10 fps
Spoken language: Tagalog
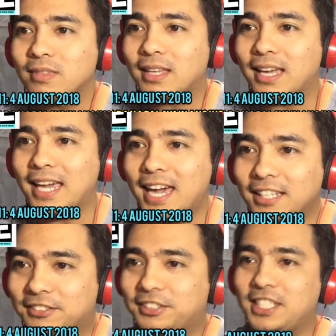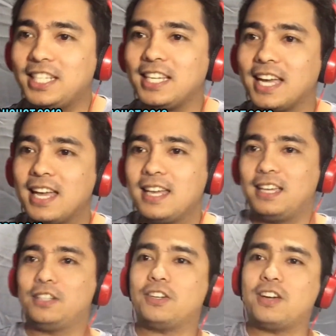kay FC.
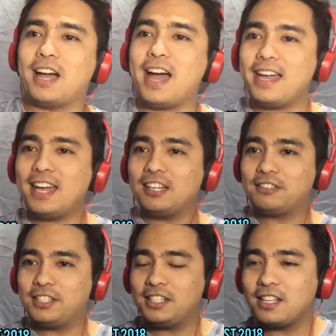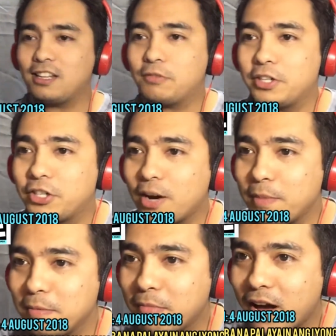So, hi FC! Thanks for
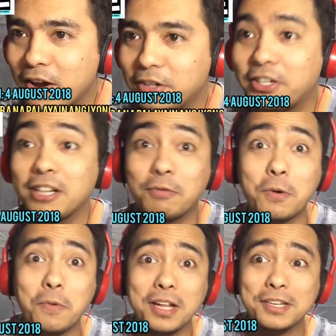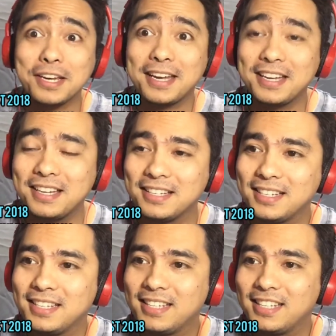dropping by or thanks for watching
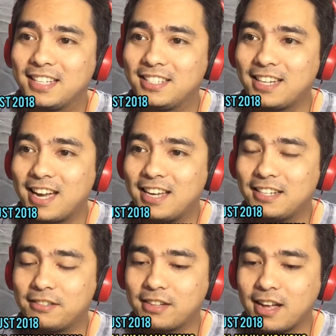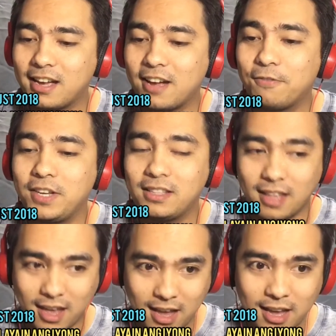dyan sa
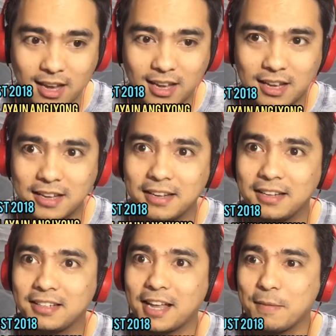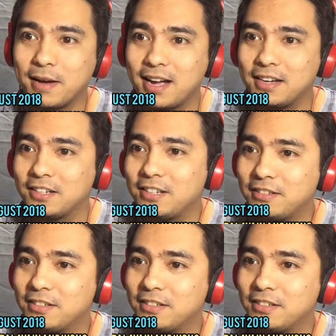Cavite. Tama, no?